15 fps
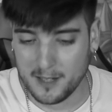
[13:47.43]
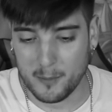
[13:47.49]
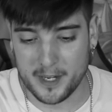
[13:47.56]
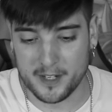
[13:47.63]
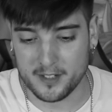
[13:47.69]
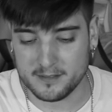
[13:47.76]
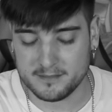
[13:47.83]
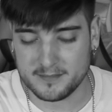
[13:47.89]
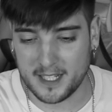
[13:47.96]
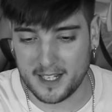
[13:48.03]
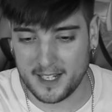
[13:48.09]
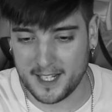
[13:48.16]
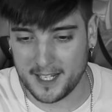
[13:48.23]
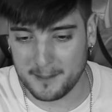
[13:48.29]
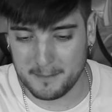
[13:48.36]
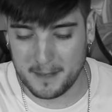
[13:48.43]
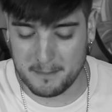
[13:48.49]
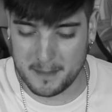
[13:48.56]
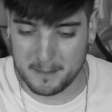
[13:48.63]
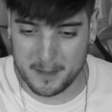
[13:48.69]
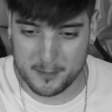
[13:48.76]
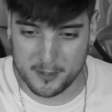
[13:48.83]
Bueno, eh,
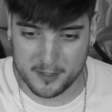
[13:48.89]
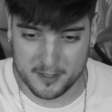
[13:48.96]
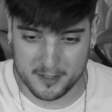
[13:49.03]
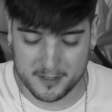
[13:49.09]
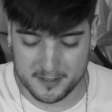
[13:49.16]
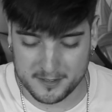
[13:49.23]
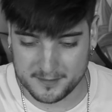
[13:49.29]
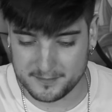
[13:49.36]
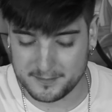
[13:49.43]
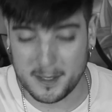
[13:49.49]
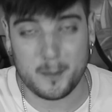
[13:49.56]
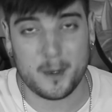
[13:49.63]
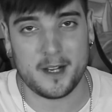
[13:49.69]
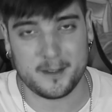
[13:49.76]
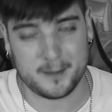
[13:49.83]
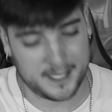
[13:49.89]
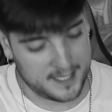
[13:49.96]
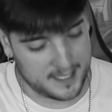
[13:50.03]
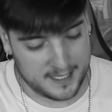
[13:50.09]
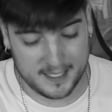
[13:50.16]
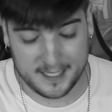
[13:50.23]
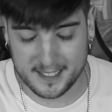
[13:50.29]
vamos, vamos a
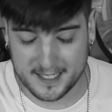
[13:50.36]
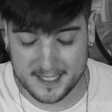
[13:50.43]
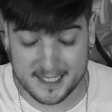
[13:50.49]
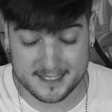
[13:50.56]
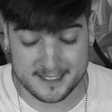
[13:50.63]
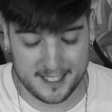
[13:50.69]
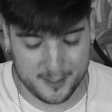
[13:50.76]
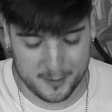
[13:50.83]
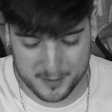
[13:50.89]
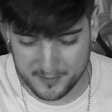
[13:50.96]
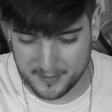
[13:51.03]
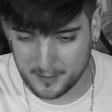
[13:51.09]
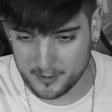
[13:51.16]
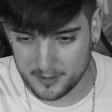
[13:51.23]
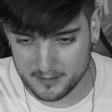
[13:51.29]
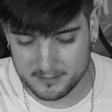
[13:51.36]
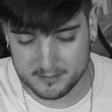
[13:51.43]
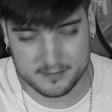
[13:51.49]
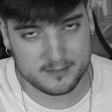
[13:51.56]
ver el castellano, por favor.